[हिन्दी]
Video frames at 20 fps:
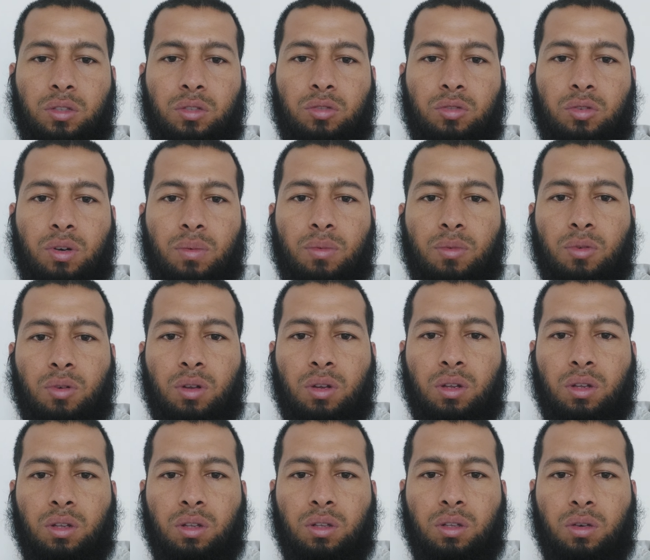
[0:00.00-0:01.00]
तो आप लोगों
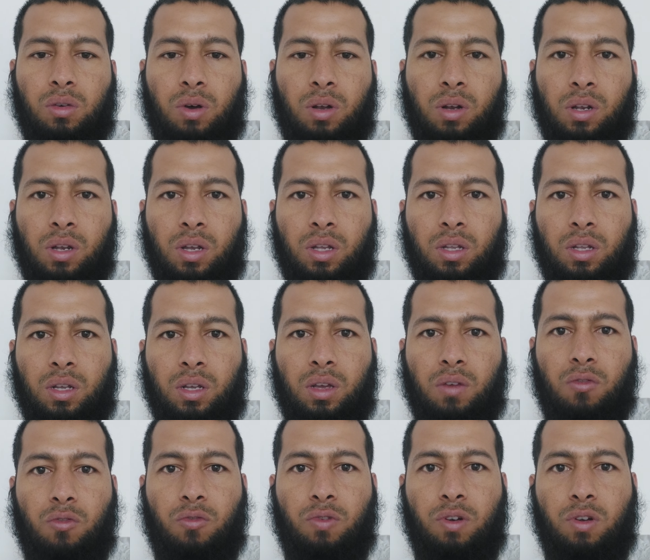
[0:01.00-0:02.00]
ने सवाल किया था कि
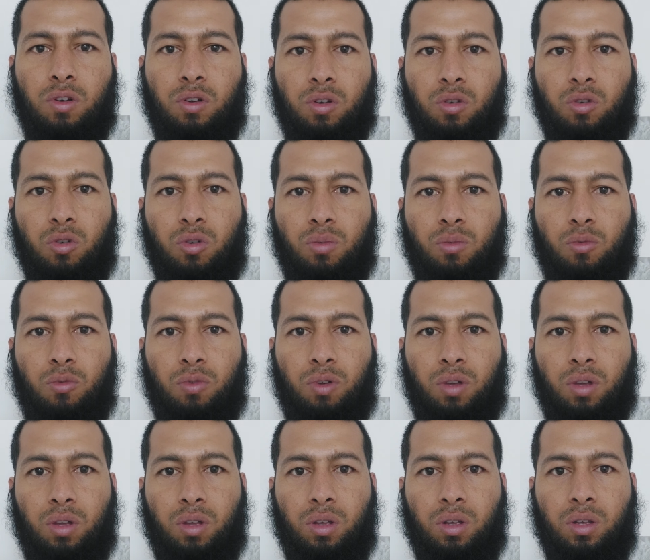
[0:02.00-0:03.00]
वो वीडियो क्यों रिमूव
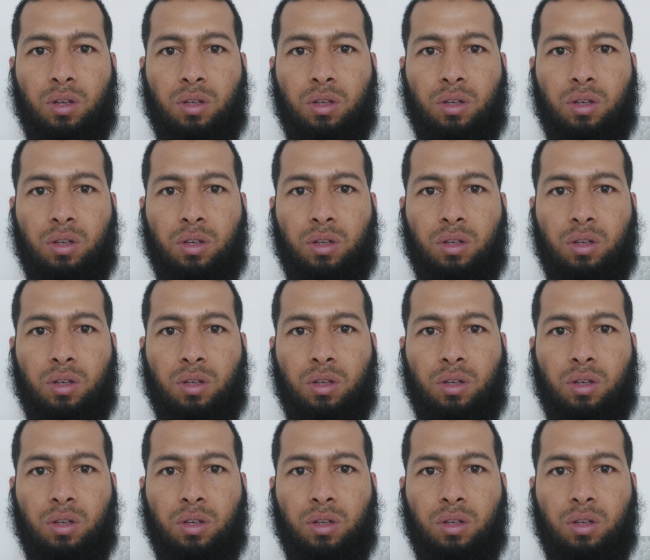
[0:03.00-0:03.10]
की